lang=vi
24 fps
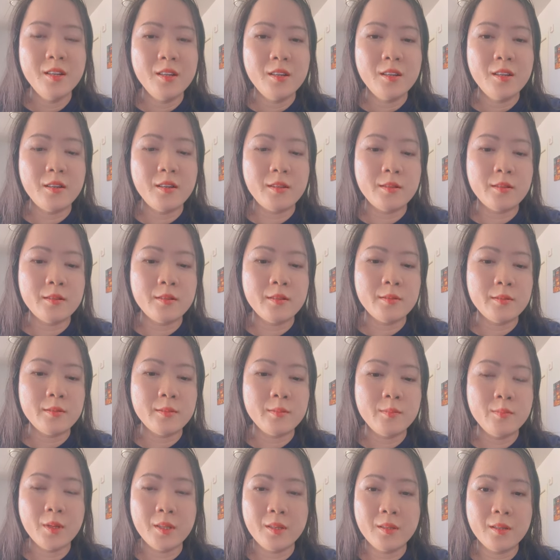à,
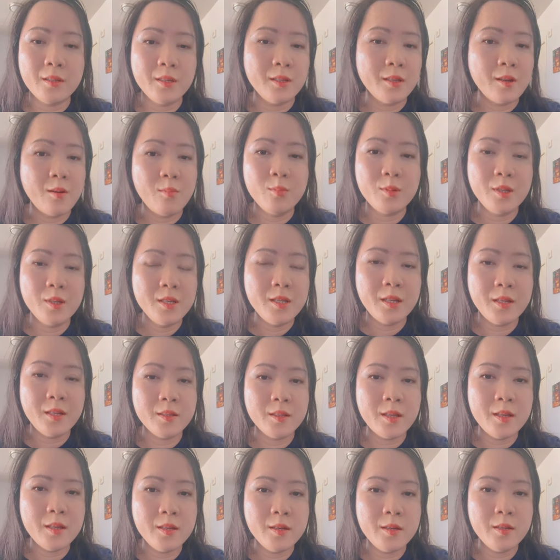mình thì không thấy
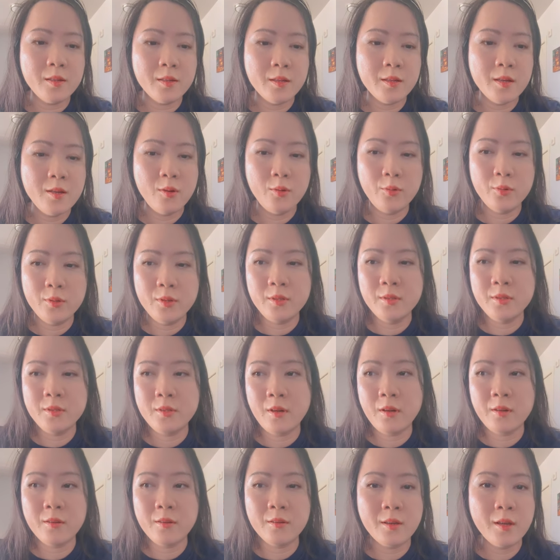vậy tại vì thí dụ như
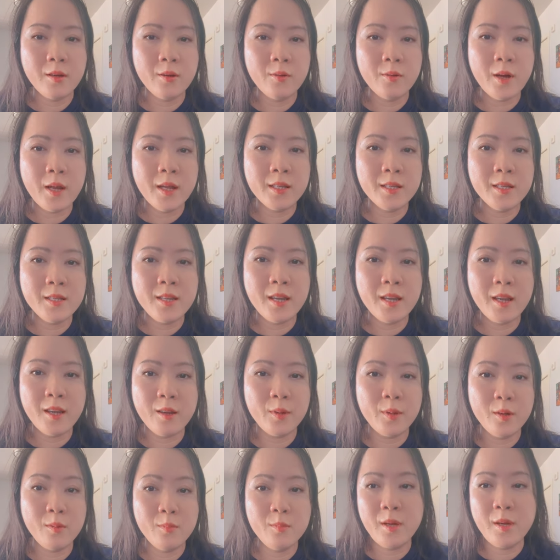trời kêu ai nấy già
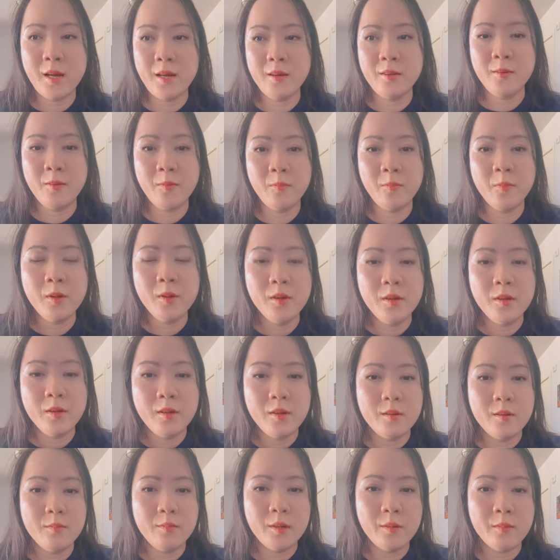mình không già được không
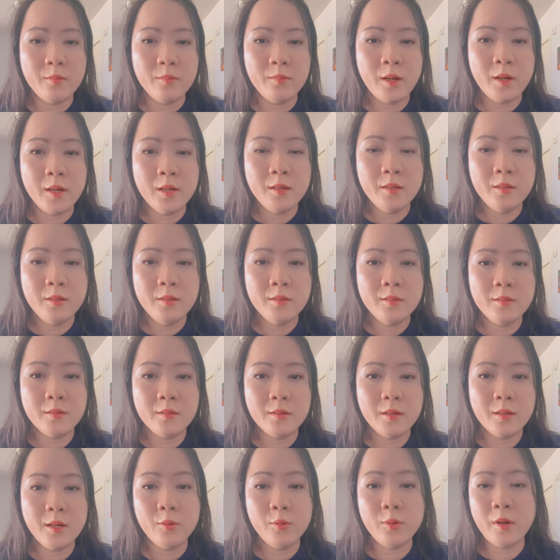mình phải
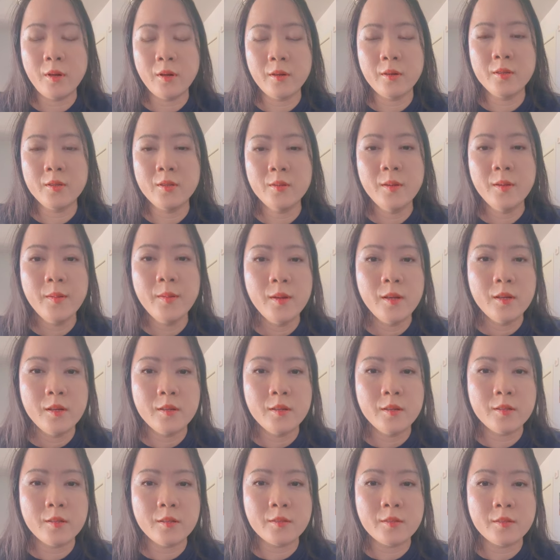yêu đời chứ
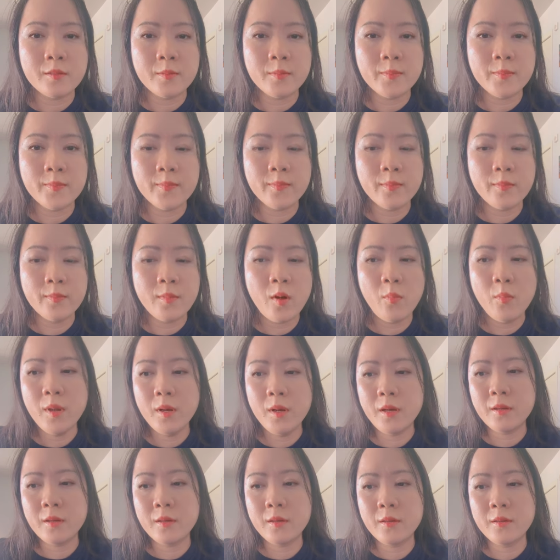à, không
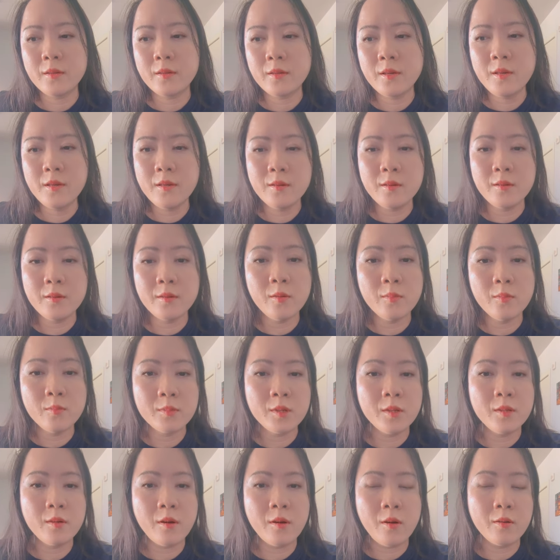biết là cái người ung
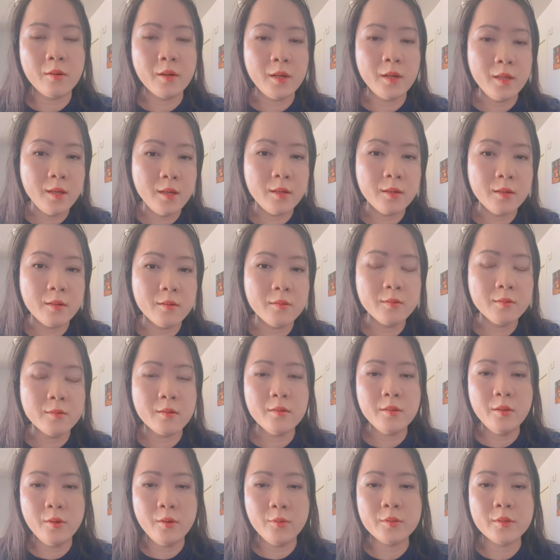thư họ nghĩ gì có
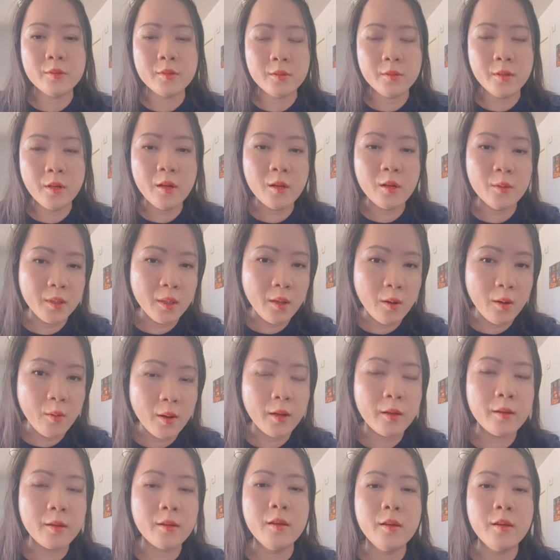có nhiều người rất là bi quan